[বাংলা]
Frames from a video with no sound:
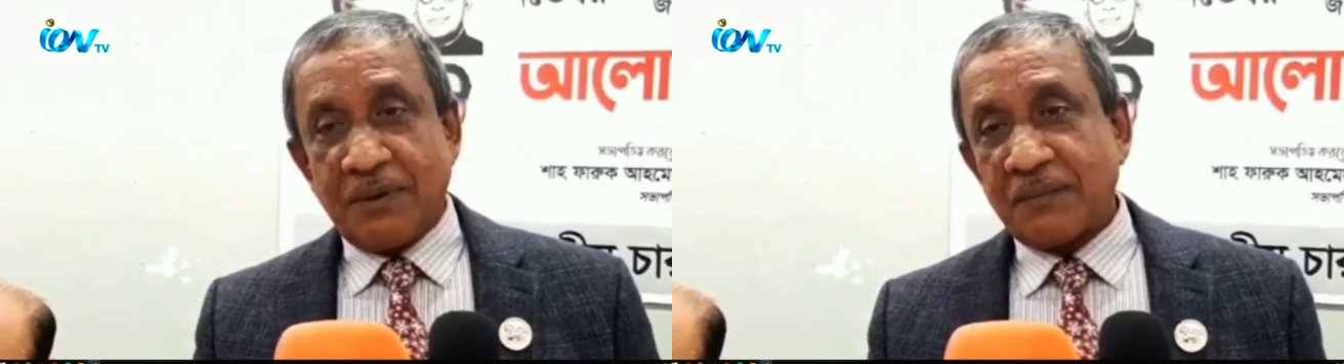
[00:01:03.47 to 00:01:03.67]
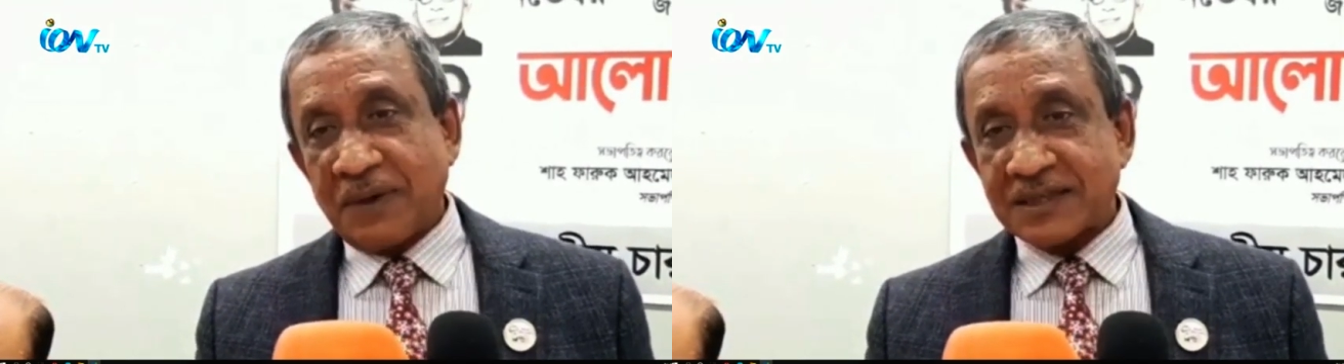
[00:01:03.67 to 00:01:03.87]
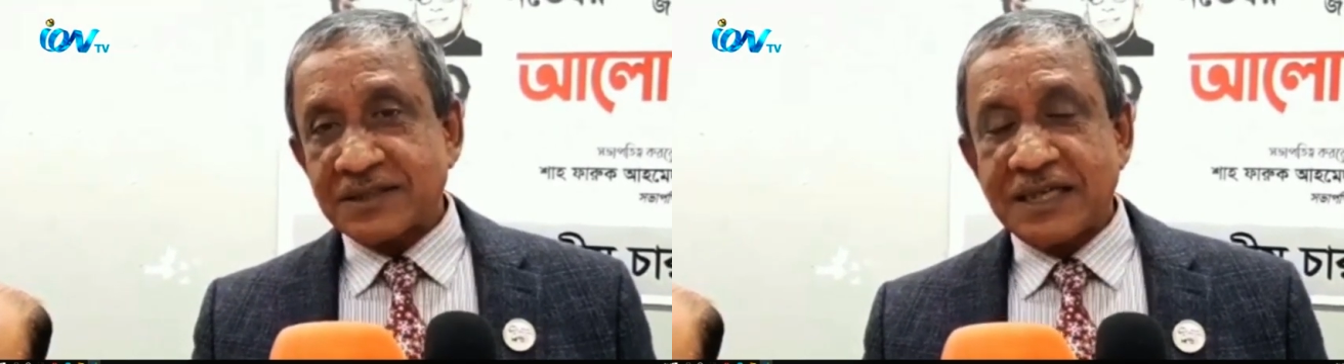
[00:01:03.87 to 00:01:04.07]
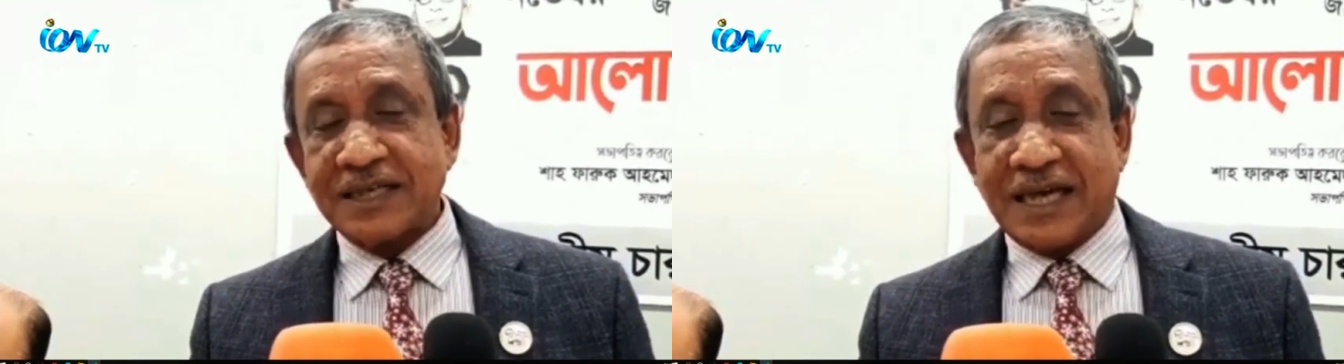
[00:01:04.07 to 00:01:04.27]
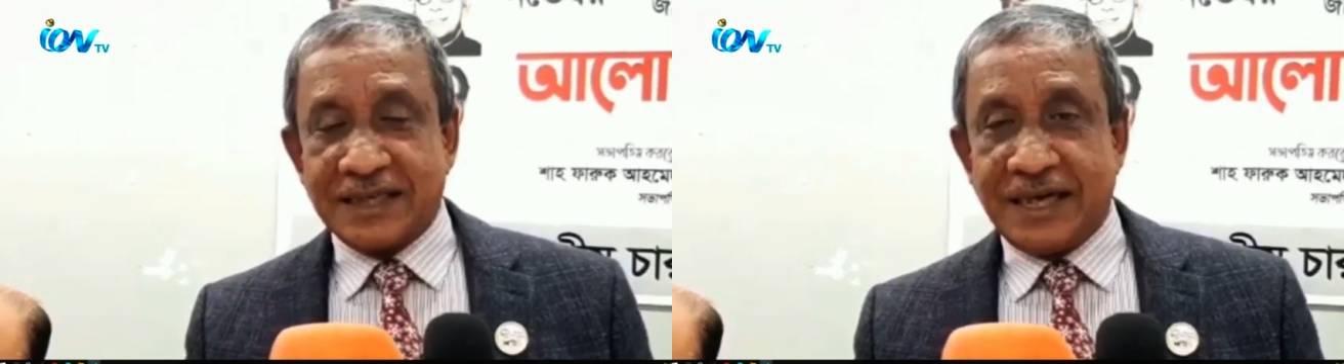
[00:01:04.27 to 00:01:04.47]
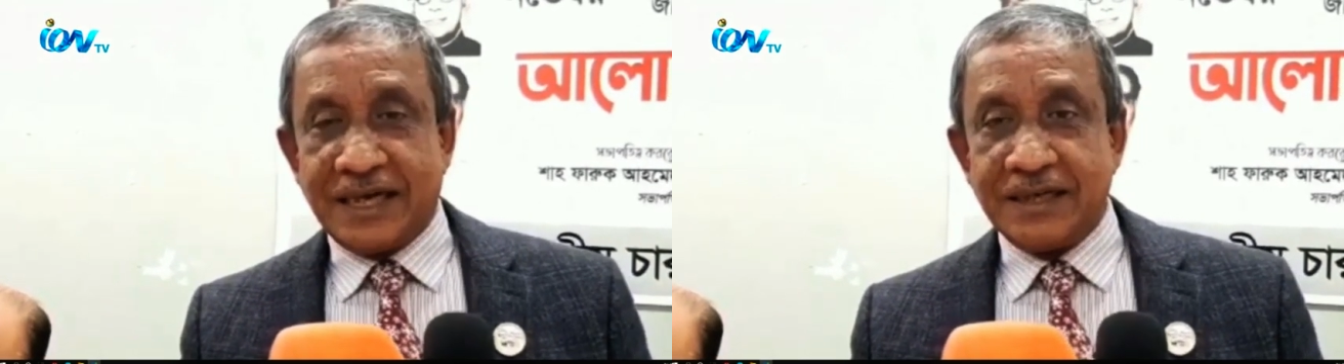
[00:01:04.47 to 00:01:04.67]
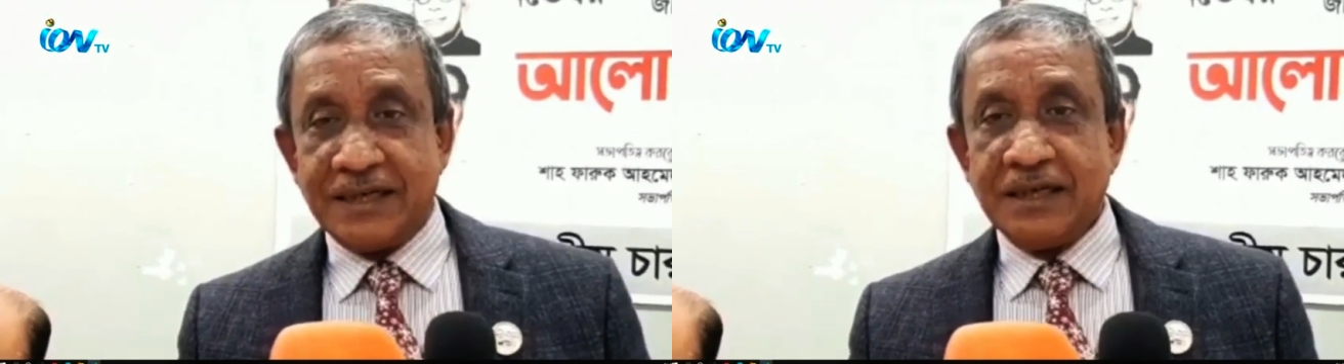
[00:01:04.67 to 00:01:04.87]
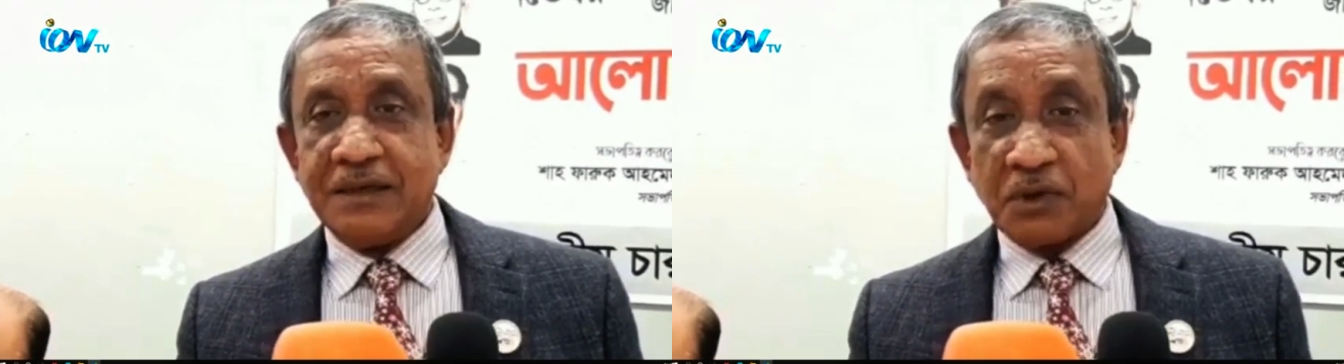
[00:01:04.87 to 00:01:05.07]
আবার পাকিস্তানি কায়দায়
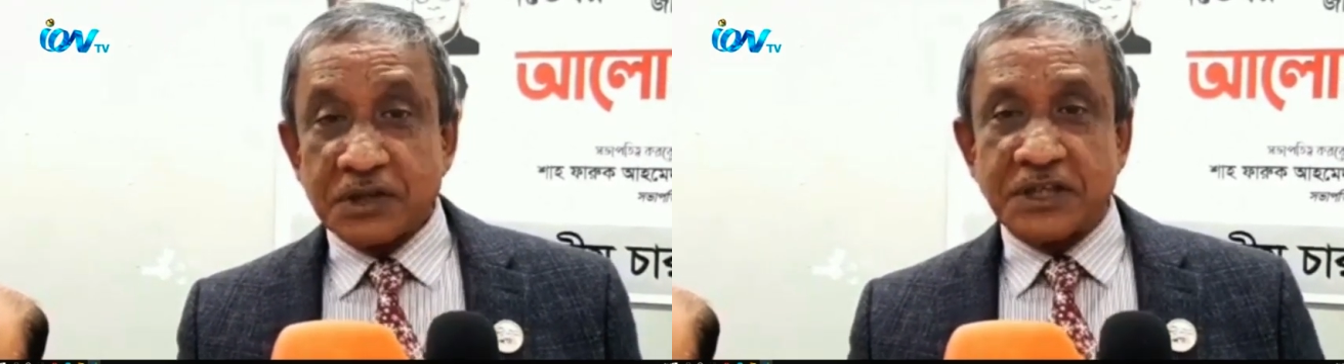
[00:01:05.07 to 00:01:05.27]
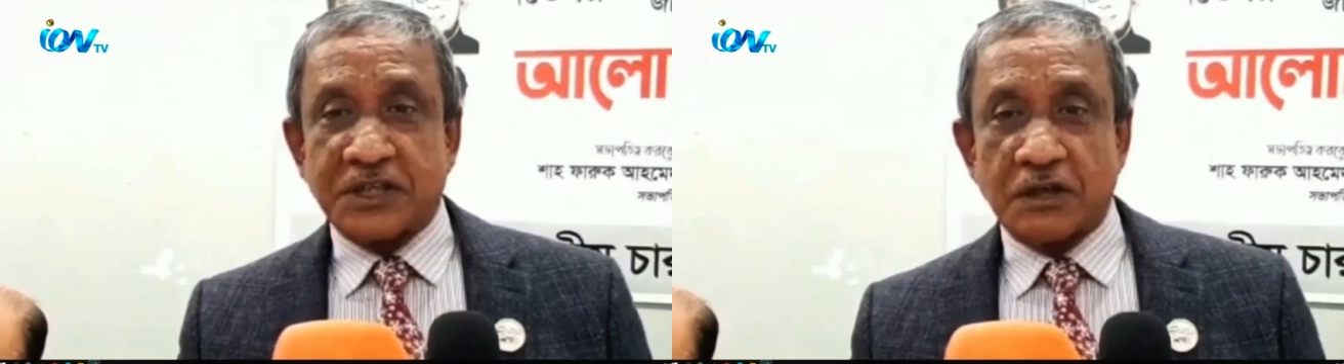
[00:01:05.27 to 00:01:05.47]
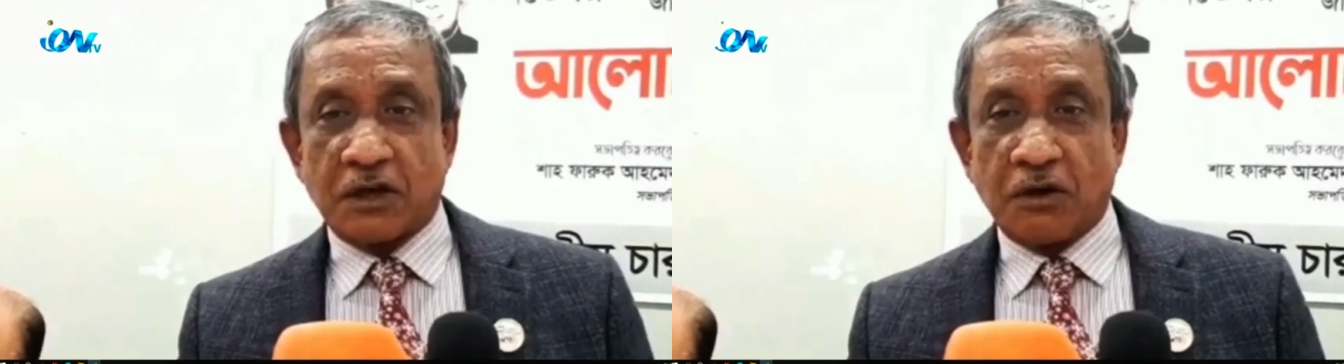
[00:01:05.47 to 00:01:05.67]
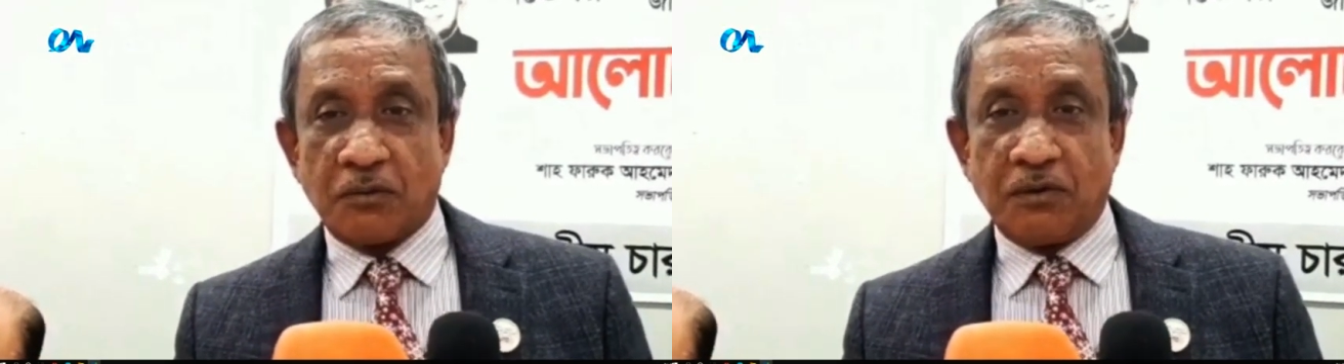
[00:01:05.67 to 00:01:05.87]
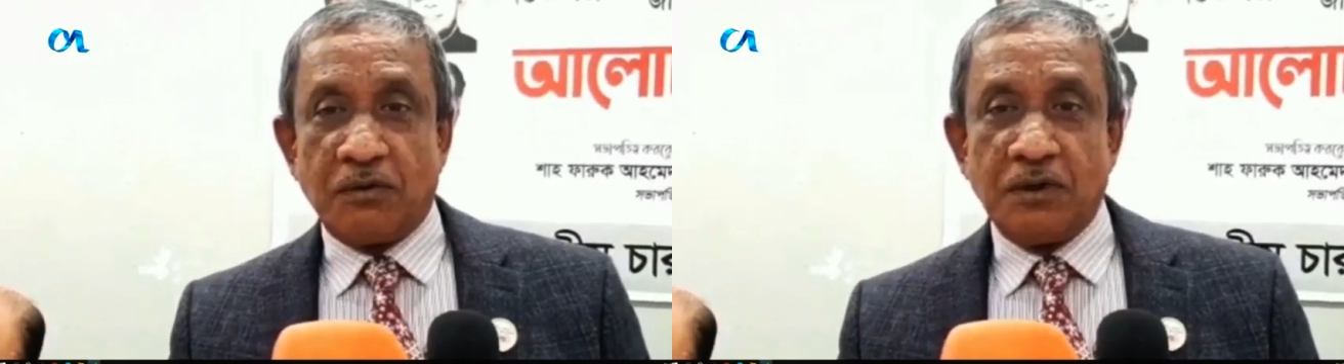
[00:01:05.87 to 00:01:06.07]
প্রতিষ্ঠিত করব